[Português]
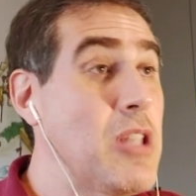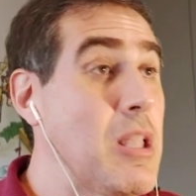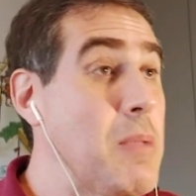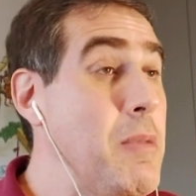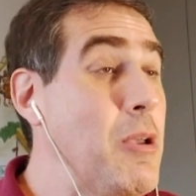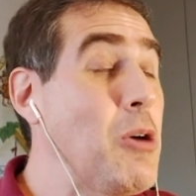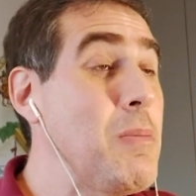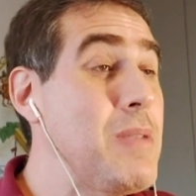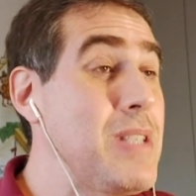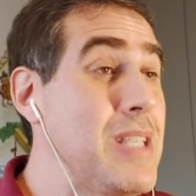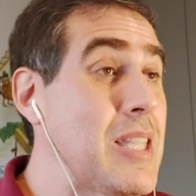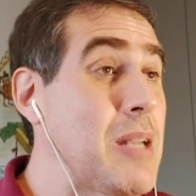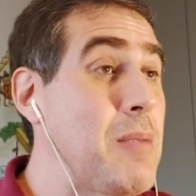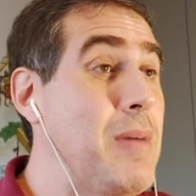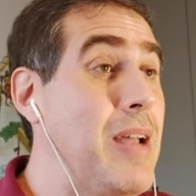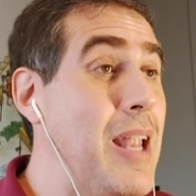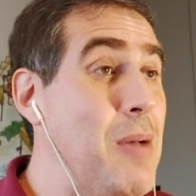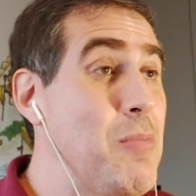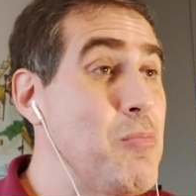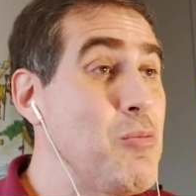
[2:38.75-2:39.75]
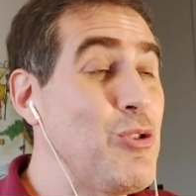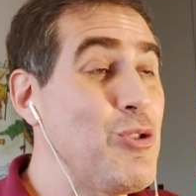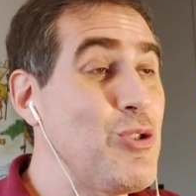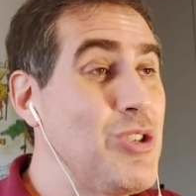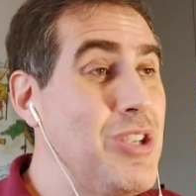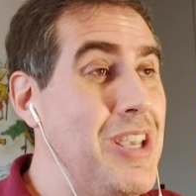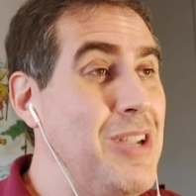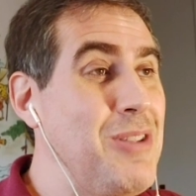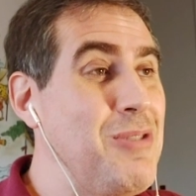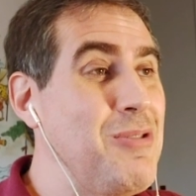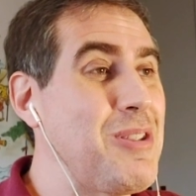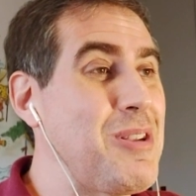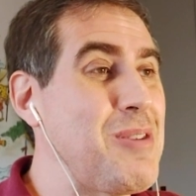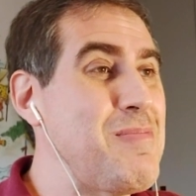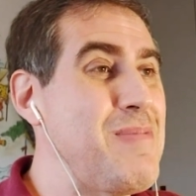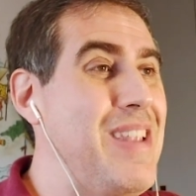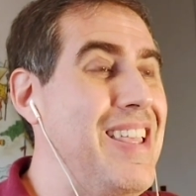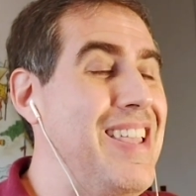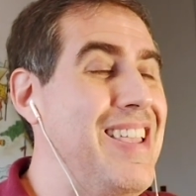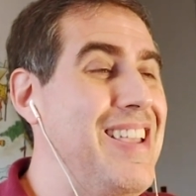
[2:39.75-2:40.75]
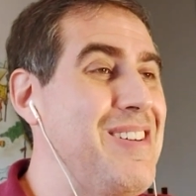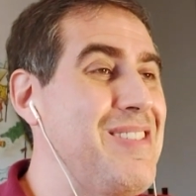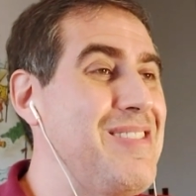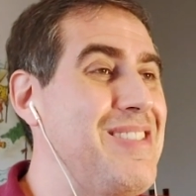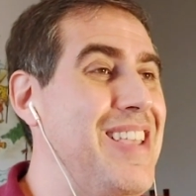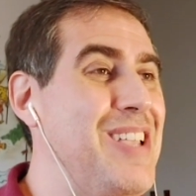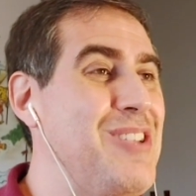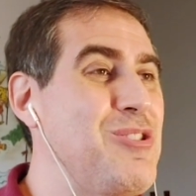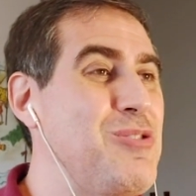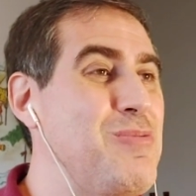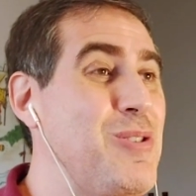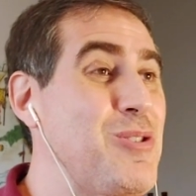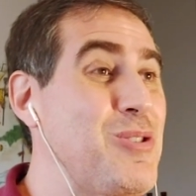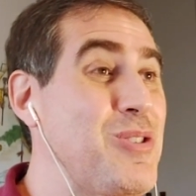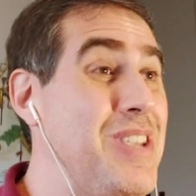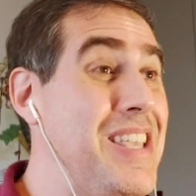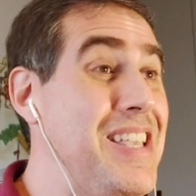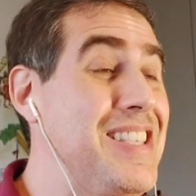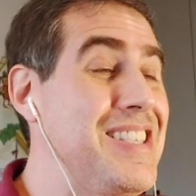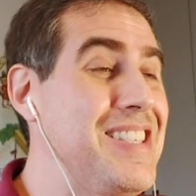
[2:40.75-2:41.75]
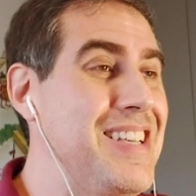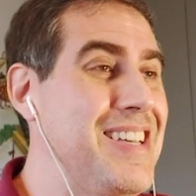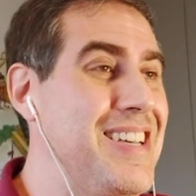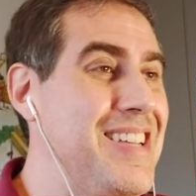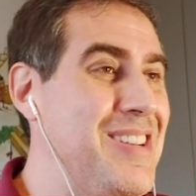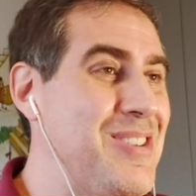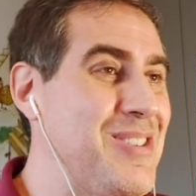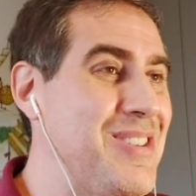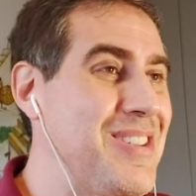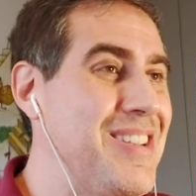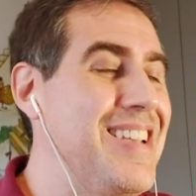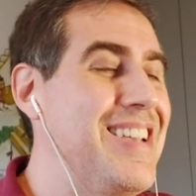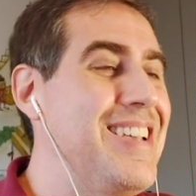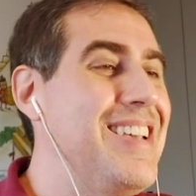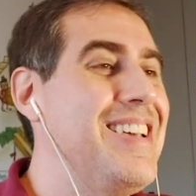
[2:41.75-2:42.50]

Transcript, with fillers: eu também comecei a trabalhar muito cedo, eu trabalhei desde os meus 15 anos.